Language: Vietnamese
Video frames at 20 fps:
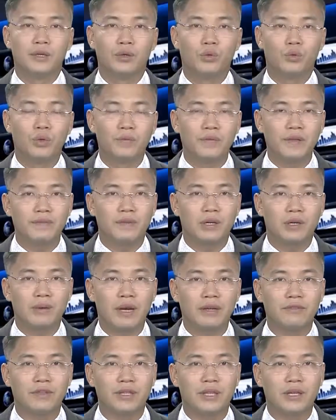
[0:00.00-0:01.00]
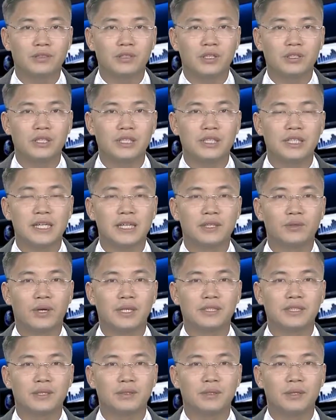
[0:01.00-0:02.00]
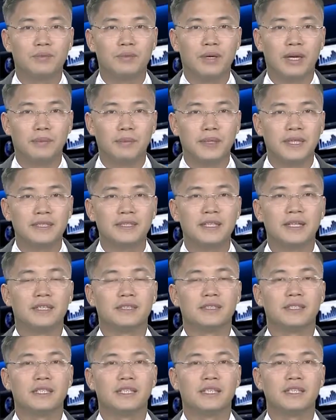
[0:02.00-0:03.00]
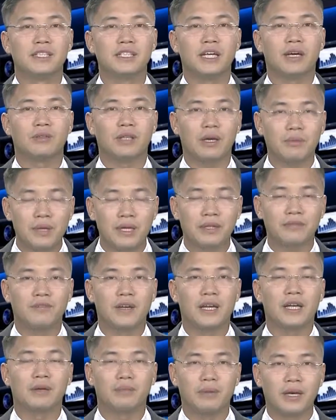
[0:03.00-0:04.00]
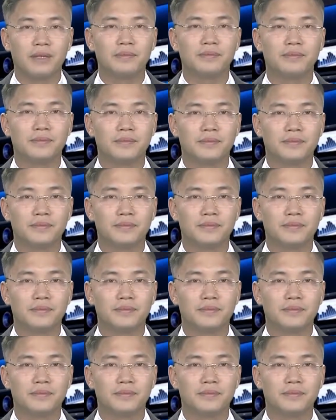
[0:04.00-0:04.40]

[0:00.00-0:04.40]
Quý vị và các bạn vừa theo dõi chương trình an toàn giao thông 24 giờ. Xin kính chào tạm biệt và hẹn gặp lại.